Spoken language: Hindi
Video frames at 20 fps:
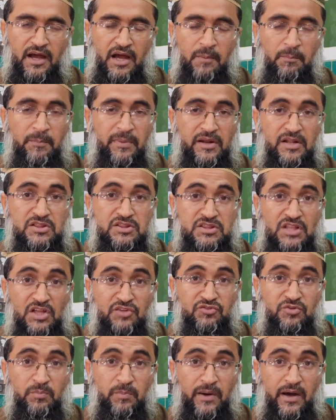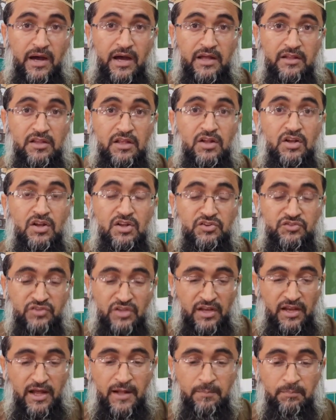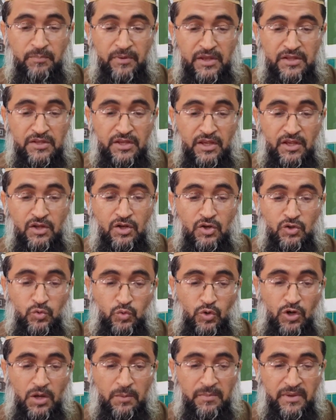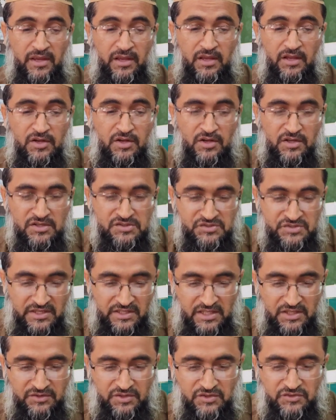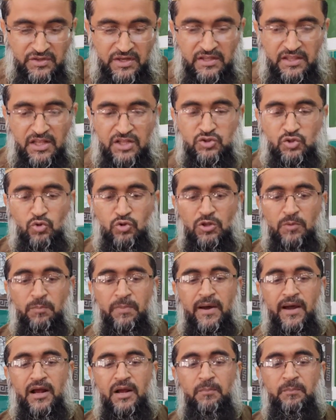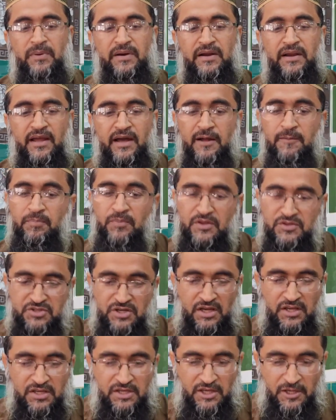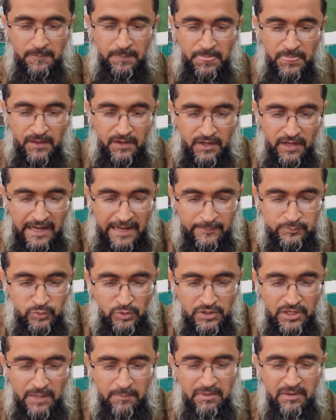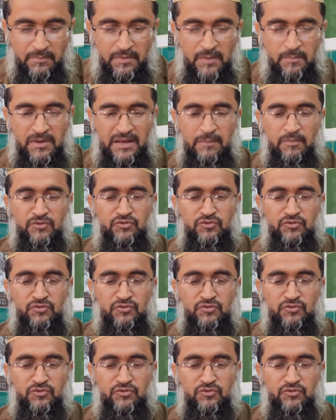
आप पर दस बाद सलाम भेजें तो हमें ज़्यादा से ज़्यादा दरुद पाक पढ़ना चाहिए अब्दुल्ला बिन